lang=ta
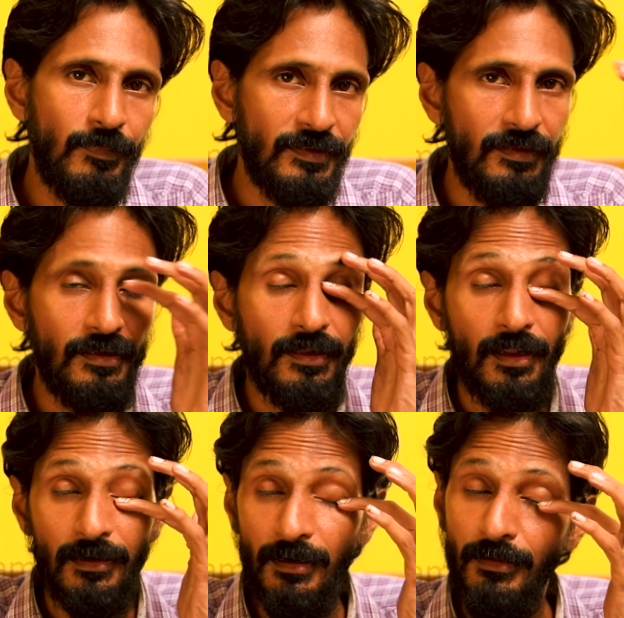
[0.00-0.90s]
ஏற்படுத்தி
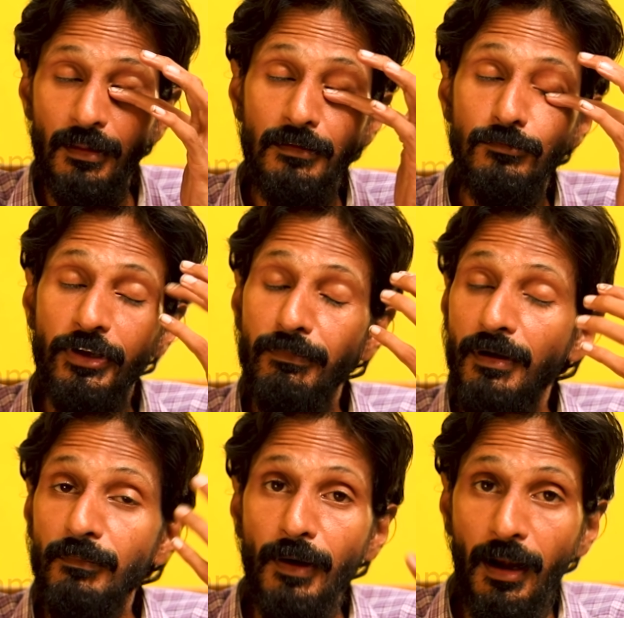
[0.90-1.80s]
இருக்கிறார்கள் அதாவது
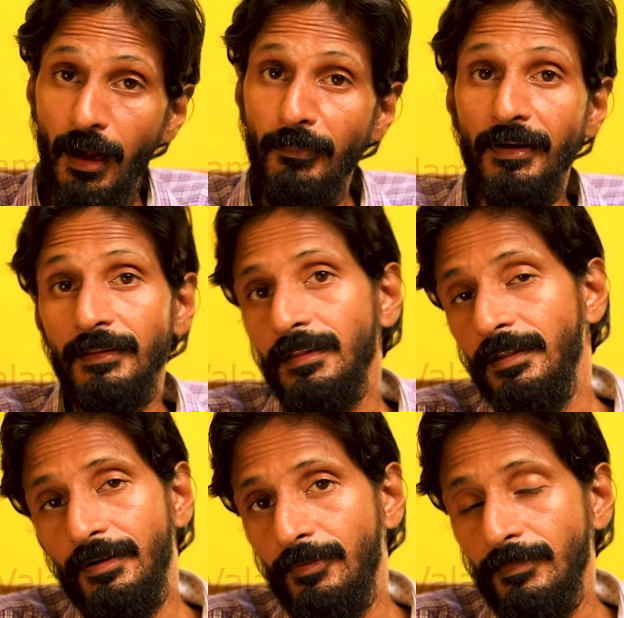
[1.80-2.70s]
முக்கியமாக பாராளுமன்றத்தில்
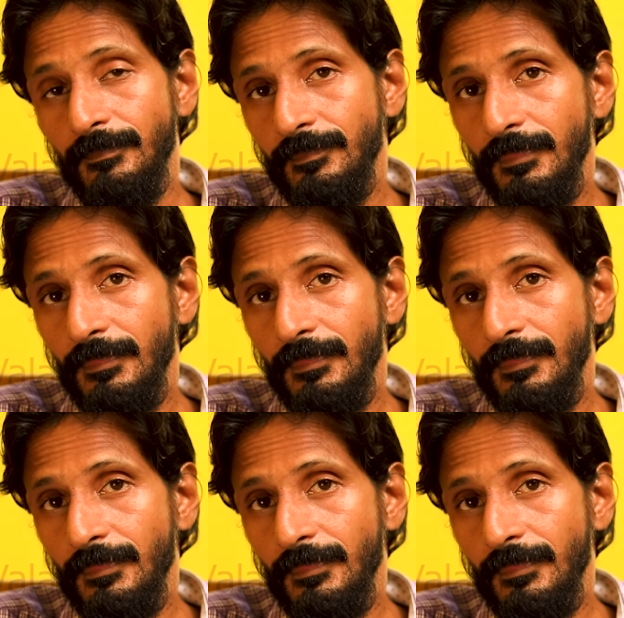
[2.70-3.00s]
இருக்கிறோம்